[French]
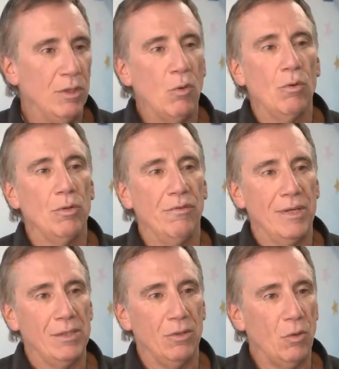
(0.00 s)
de
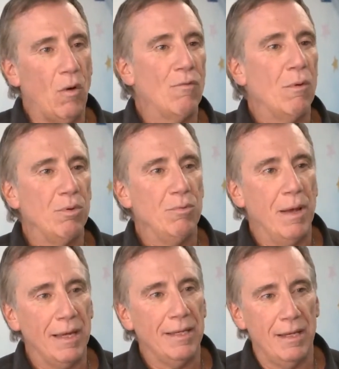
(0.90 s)
façon trois fois plus
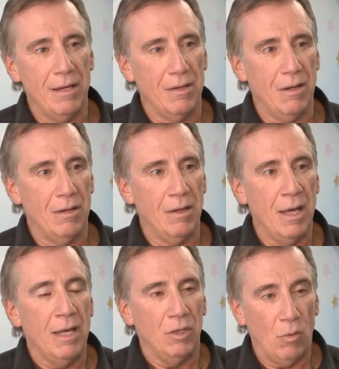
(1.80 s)
marquée encore
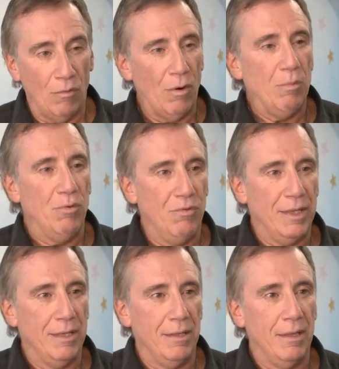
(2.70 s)
trois fois plus
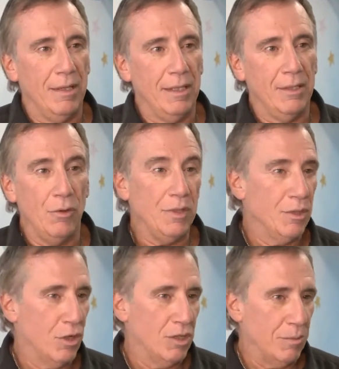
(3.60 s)
vite. Euh, il y a eu des
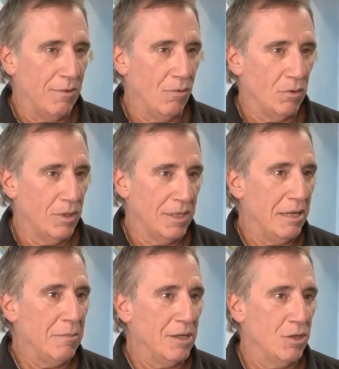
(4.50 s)
changements
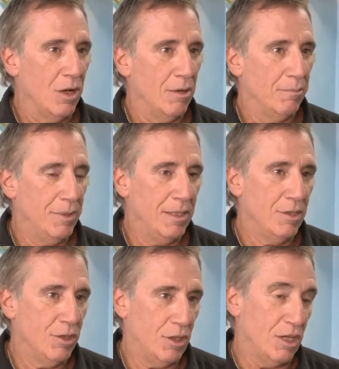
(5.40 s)
fonctionnels majeurs, puis des
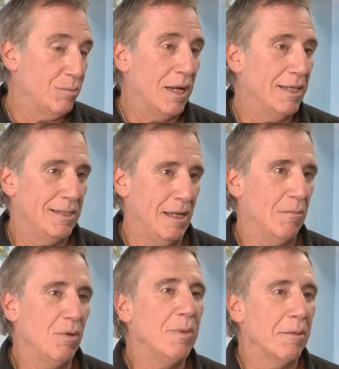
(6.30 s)
changements qui
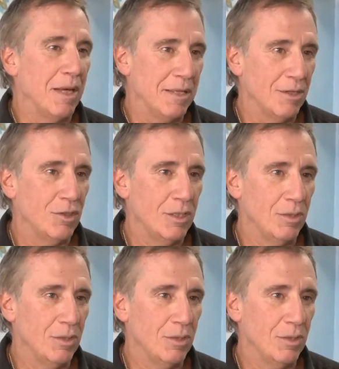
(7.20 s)
semblent permanents chez